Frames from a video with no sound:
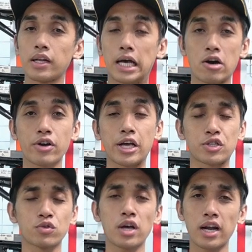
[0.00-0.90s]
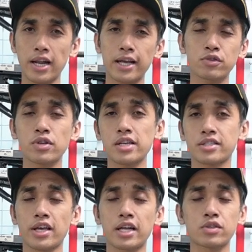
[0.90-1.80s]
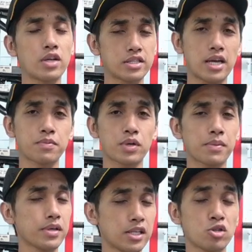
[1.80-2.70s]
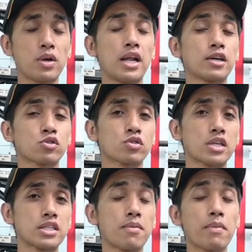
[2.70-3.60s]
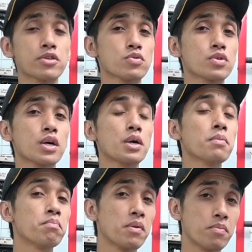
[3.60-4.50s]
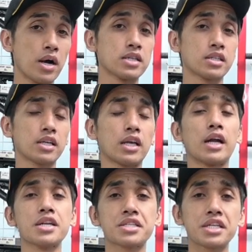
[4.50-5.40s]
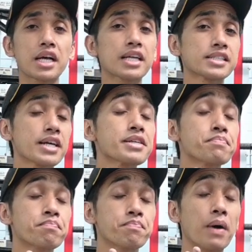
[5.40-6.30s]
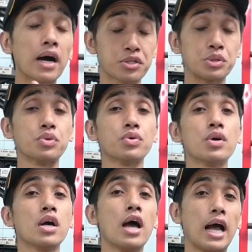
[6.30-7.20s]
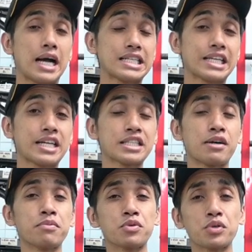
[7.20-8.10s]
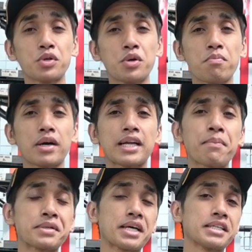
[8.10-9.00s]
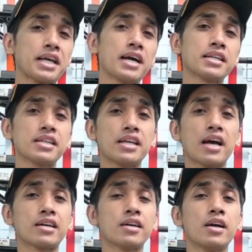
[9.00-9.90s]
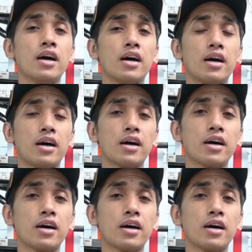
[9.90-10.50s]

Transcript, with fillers: Nah oke, okay, sudah like, sudah share, sudah subscribe, kita coba langsung saja masuk ke pembahasannya. Di sini akan saya bahas dulu, akan saya jawab dulu mengenai pertanyaan yang e,